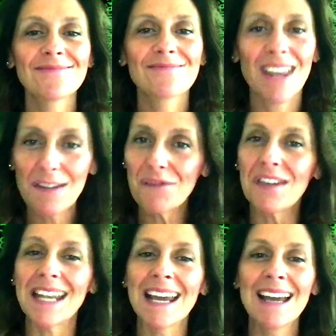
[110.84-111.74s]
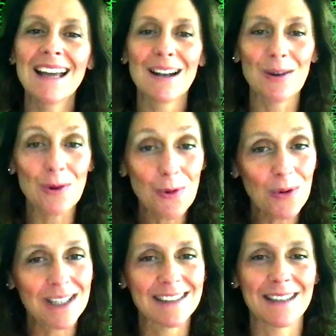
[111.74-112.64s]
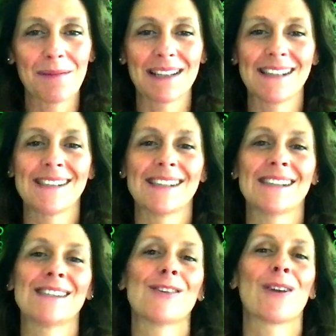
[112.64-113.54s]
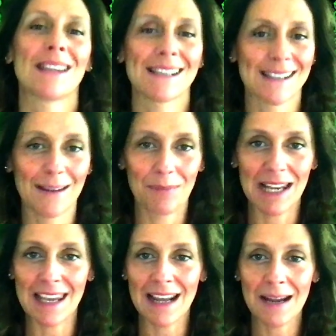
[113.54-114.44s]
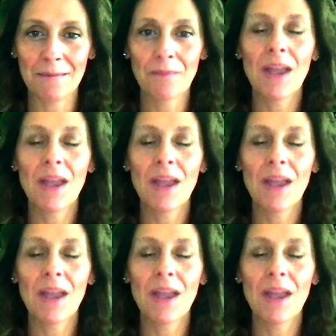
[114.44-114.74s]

Infine, l'ultima distinzione da stabilire